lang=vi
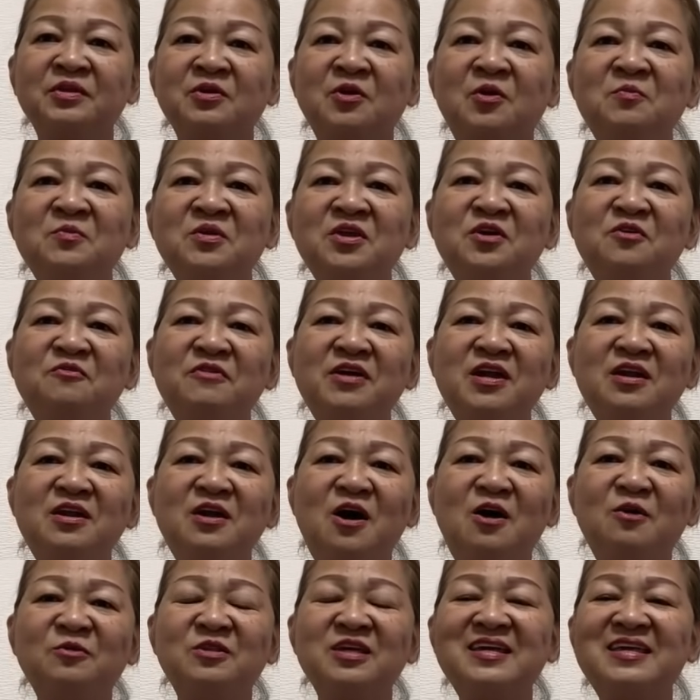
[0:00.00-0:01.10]
cũng như
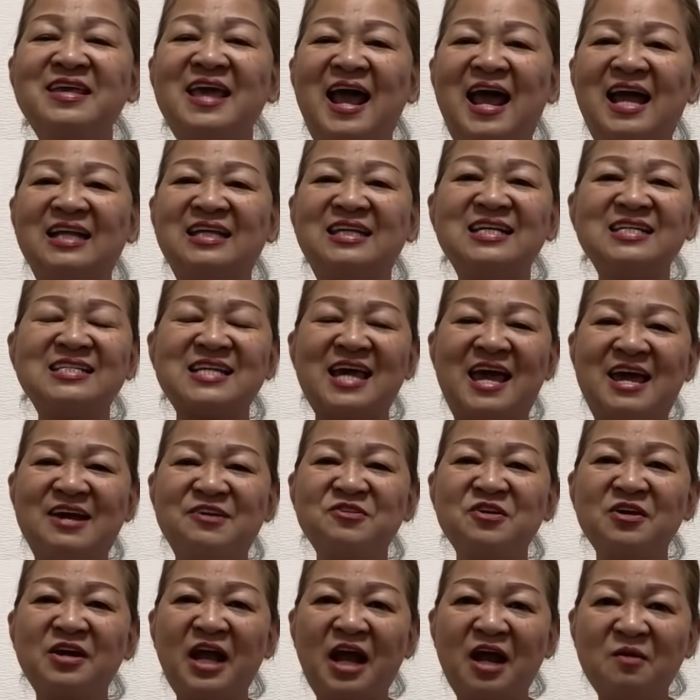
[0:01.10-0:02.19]
video tiết già chia sẻ
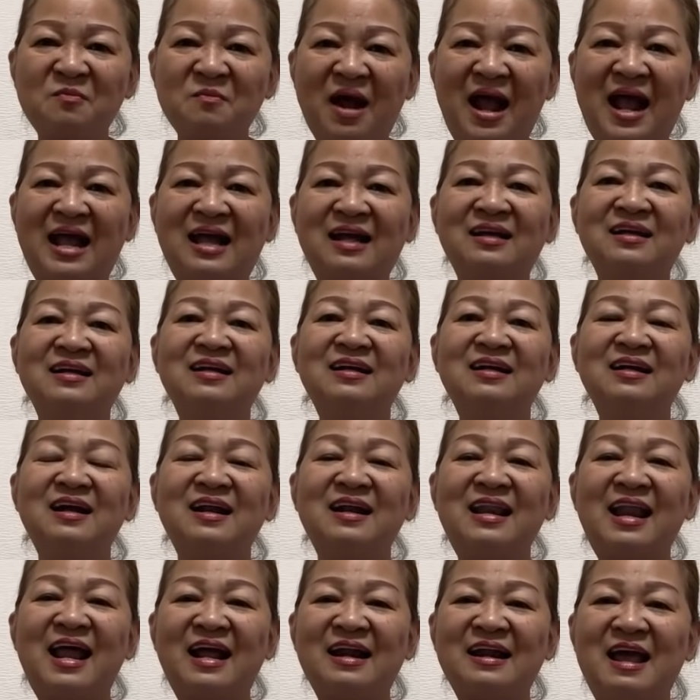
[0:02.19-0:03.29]
cho các bạn
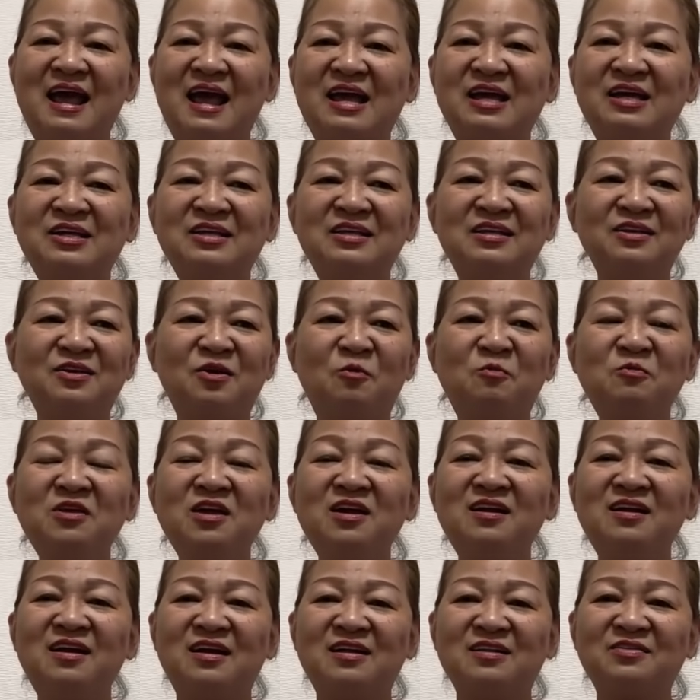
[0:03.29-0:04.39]
là để cũng
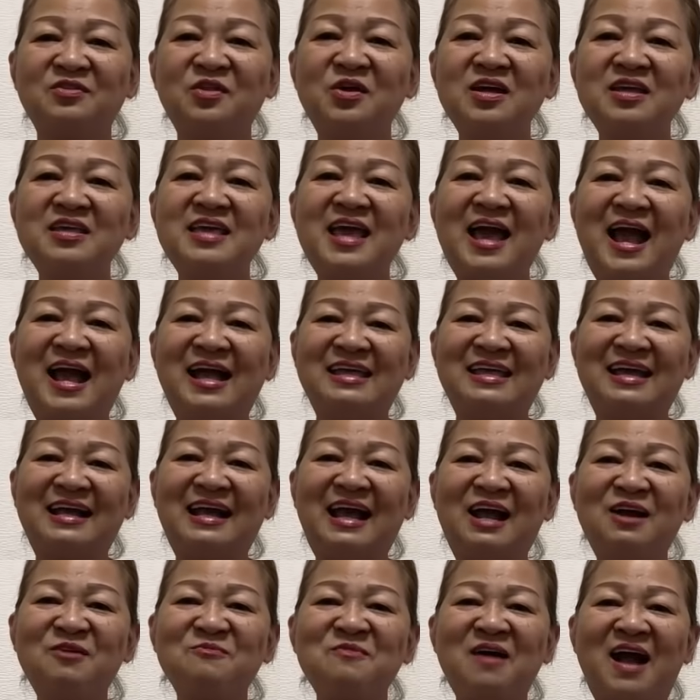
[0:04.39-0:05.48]
như là tuyết già và
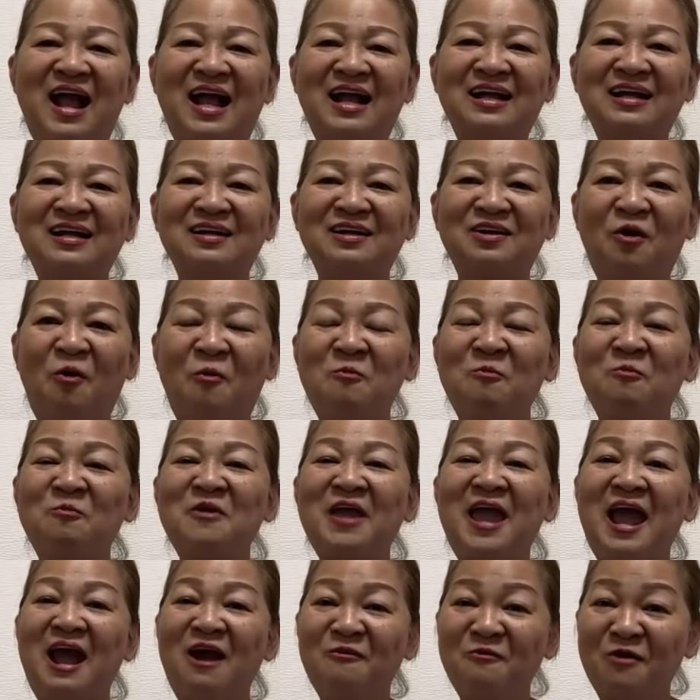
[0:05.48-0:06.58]
các bạn cùng
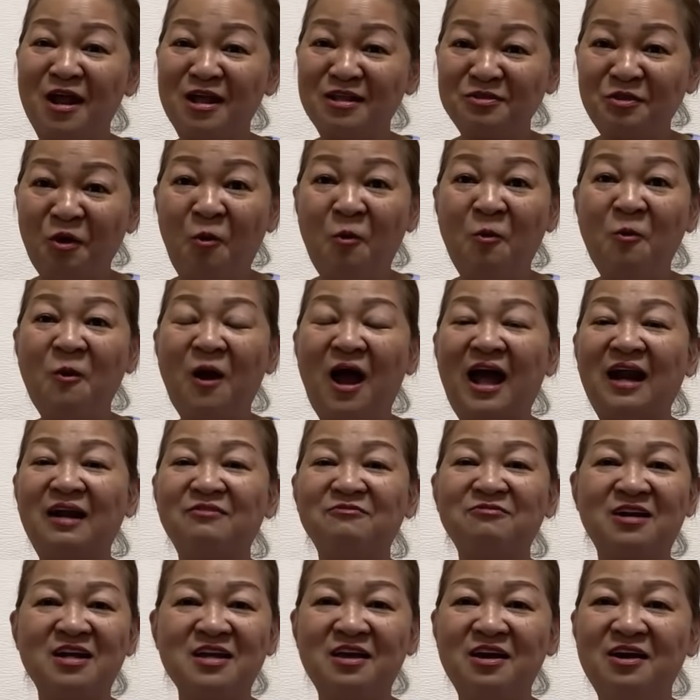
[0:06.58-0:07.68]
nhau để tu hành
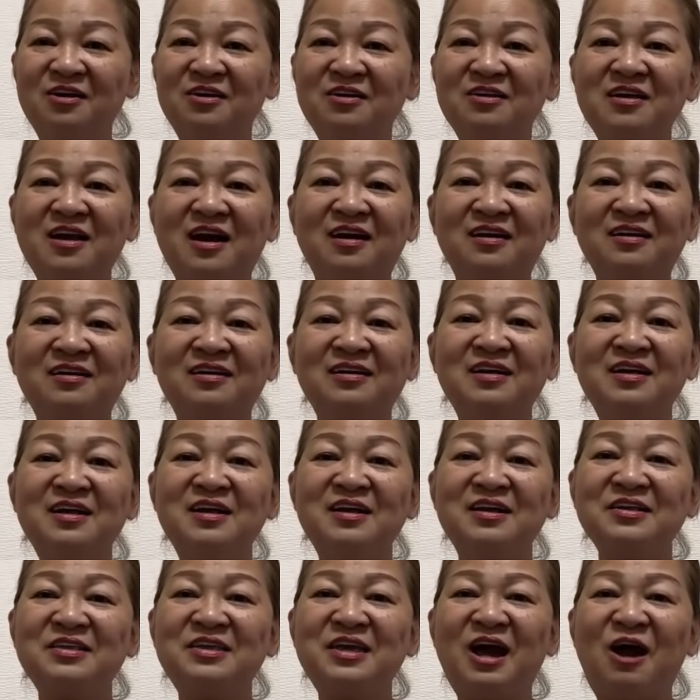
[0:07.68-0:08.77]
và giữ vững
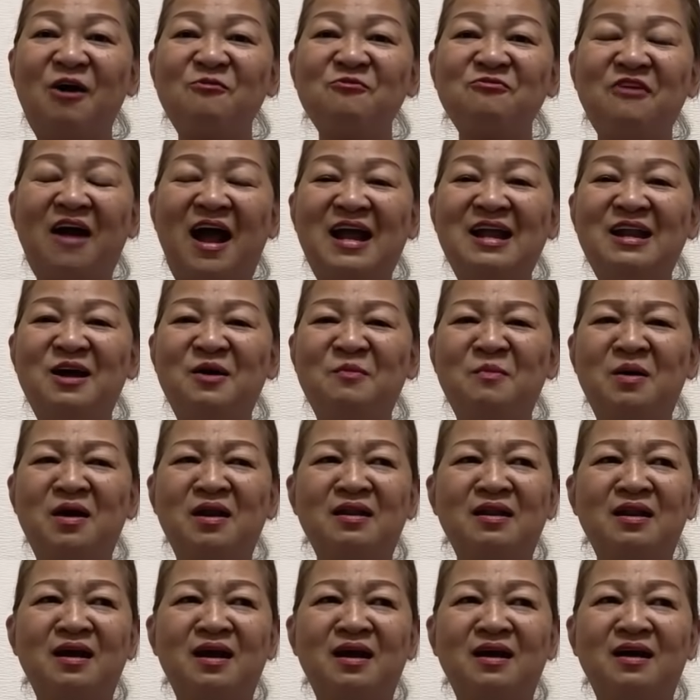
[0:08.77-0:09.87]
chứ không phải là
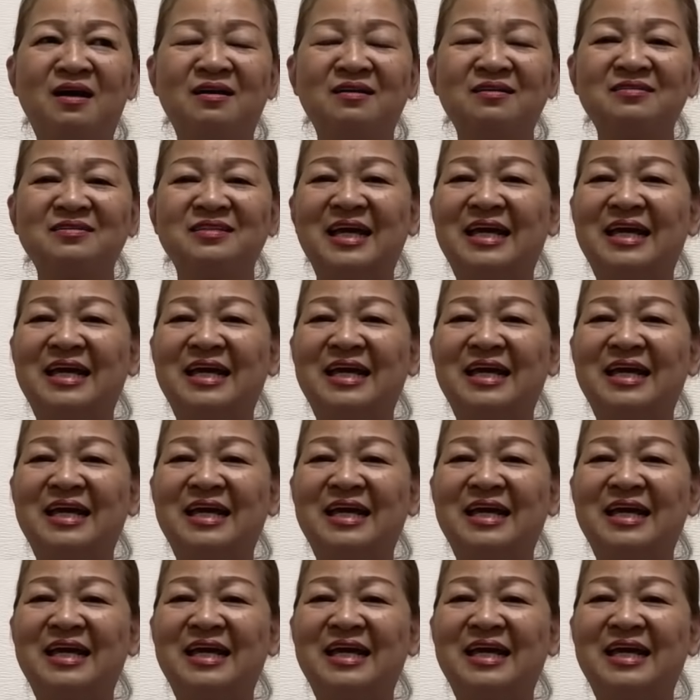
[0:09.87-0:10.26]
mình à,